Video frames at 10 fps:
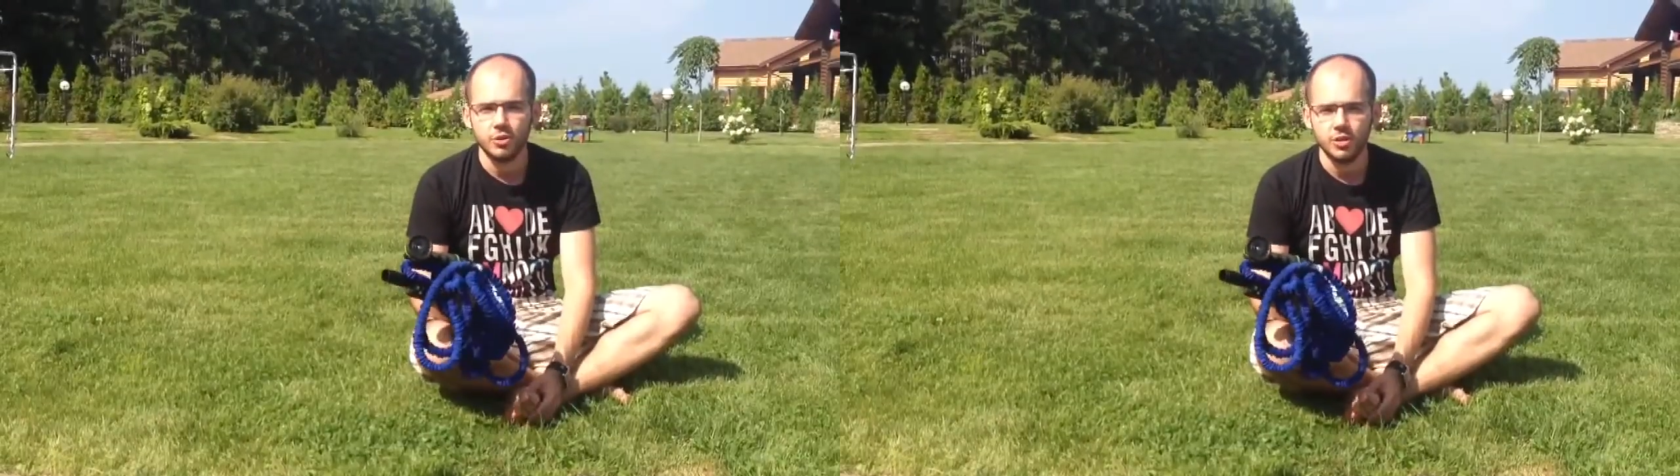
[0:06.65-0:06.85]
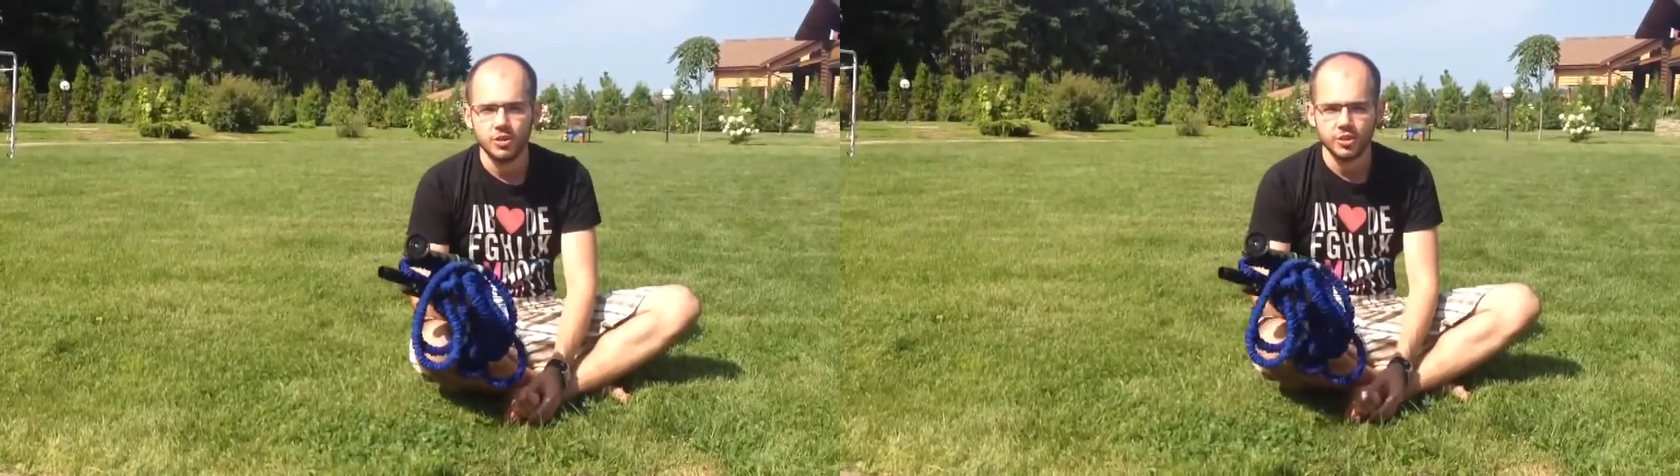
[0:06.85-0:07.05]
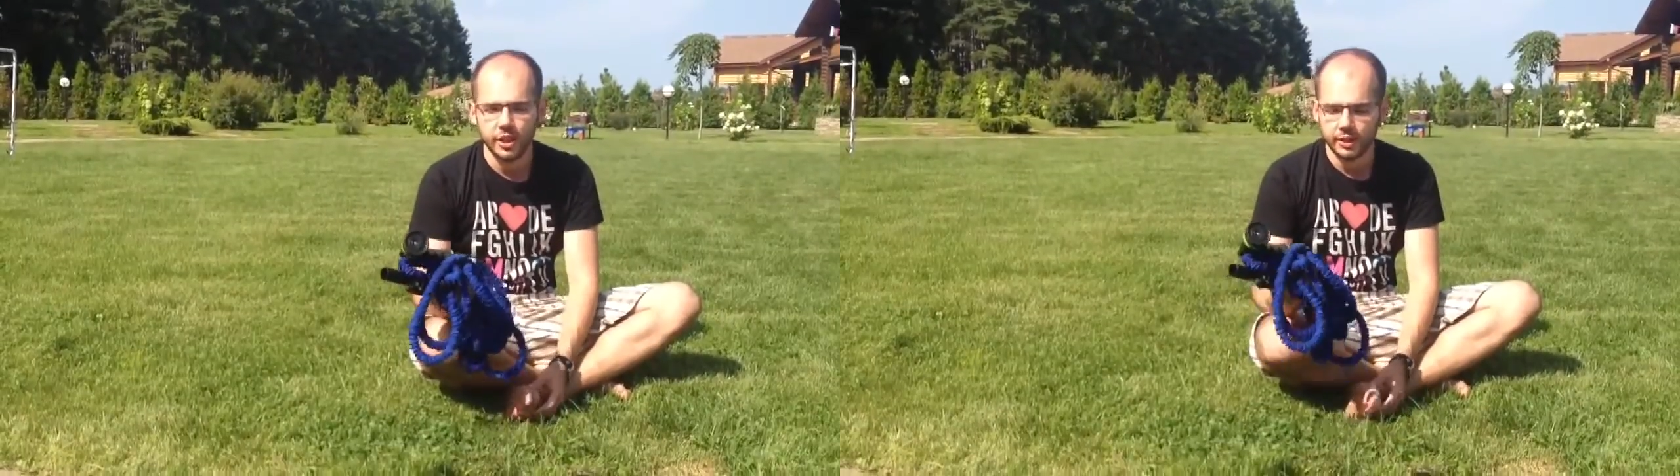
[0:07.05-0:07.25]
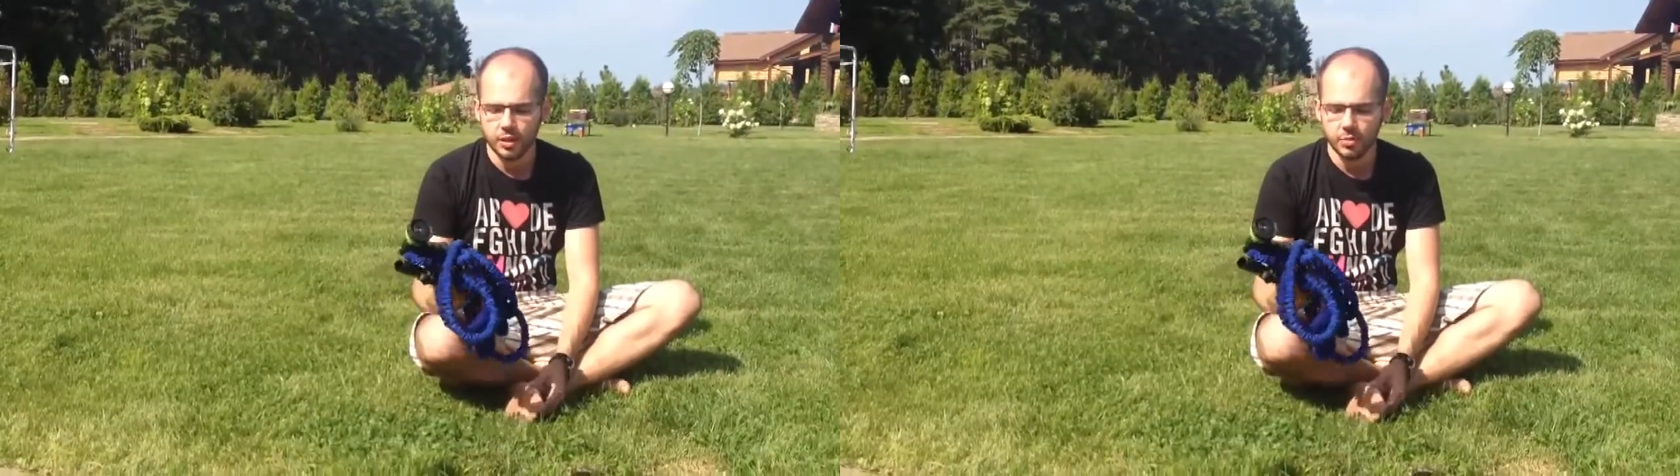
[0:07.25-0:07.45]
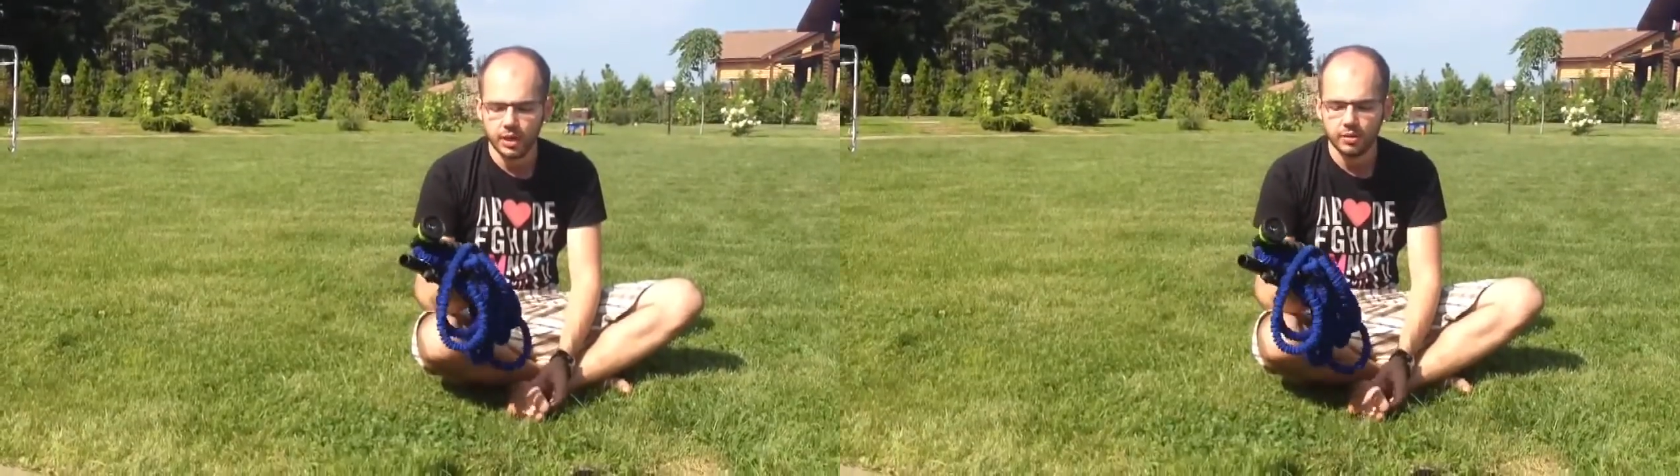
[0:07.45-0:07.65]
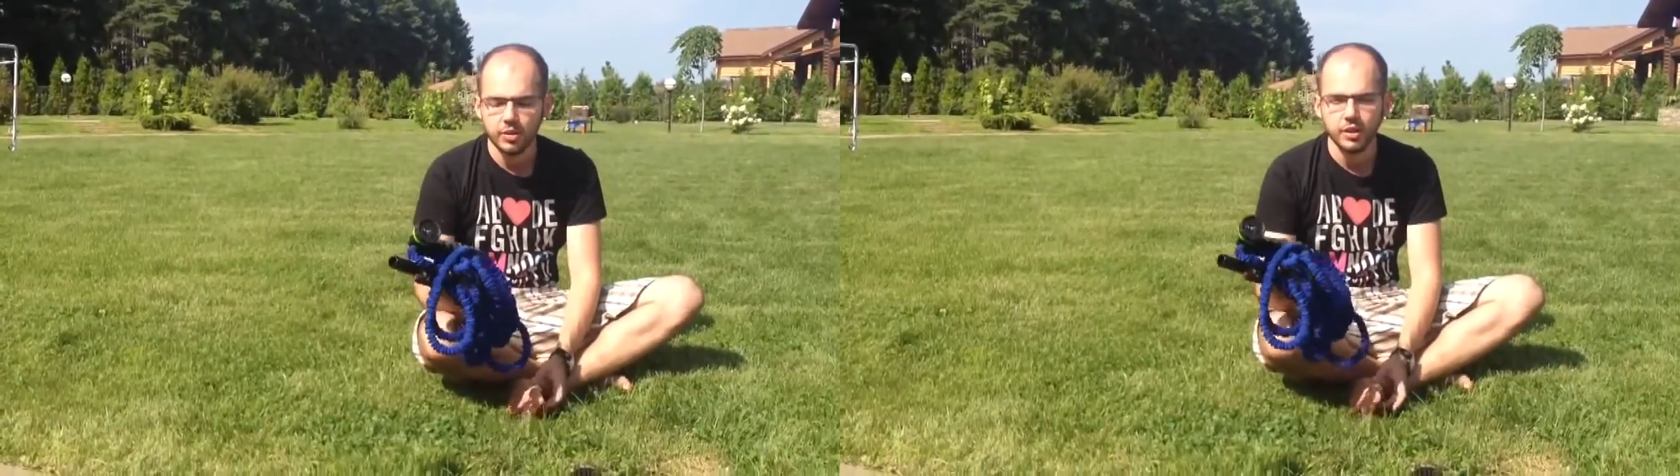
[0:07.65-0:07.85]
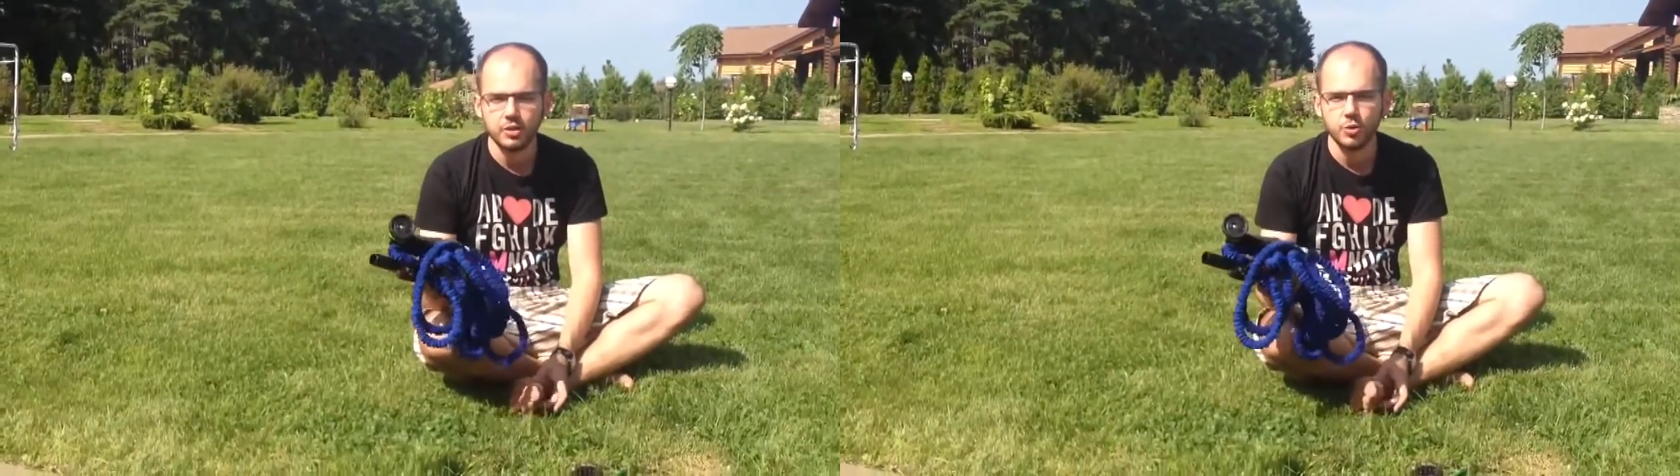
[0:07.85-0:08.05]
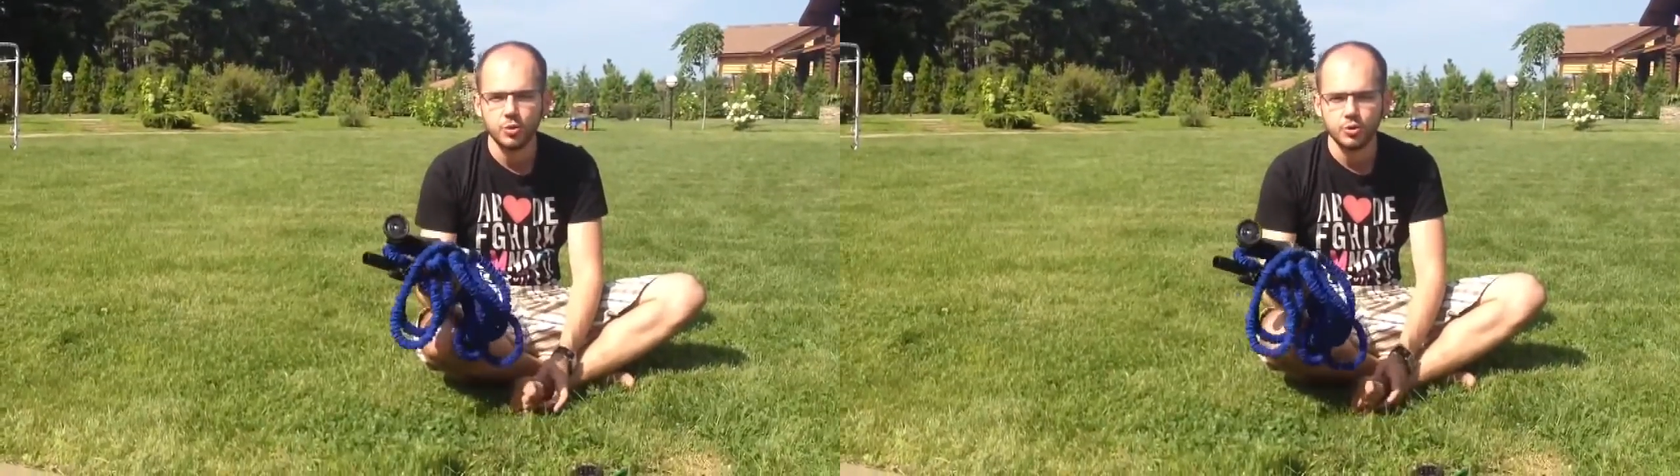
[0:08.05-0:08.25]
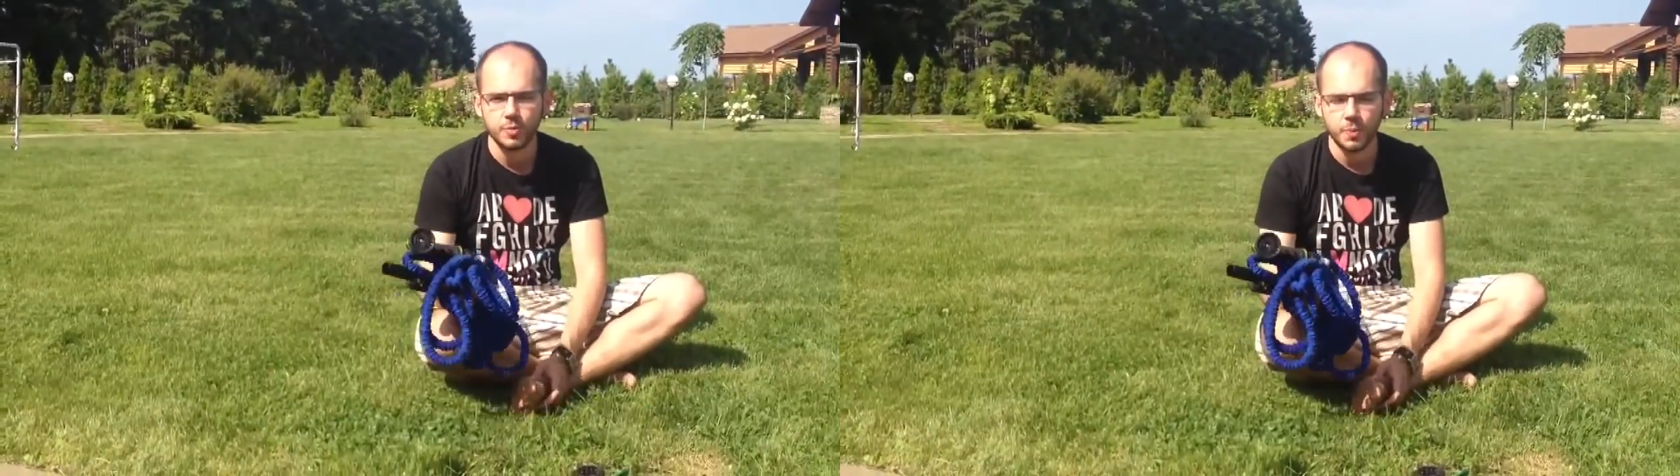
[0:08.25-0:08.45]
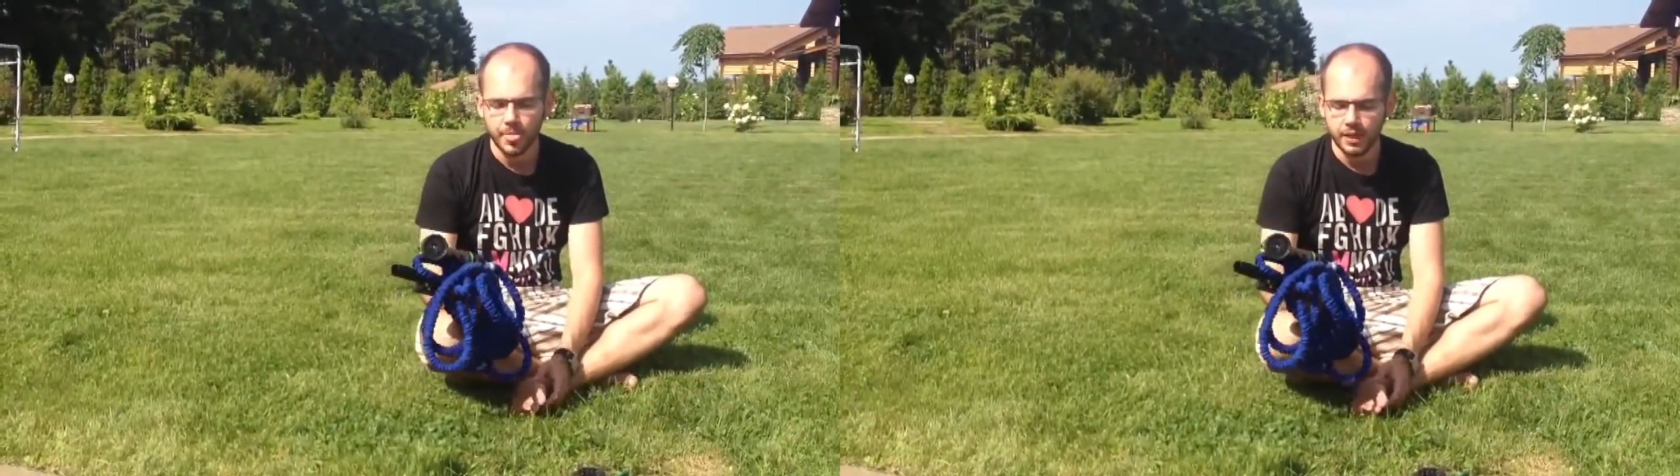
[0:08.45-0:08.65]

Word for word: года шланг для полива x hos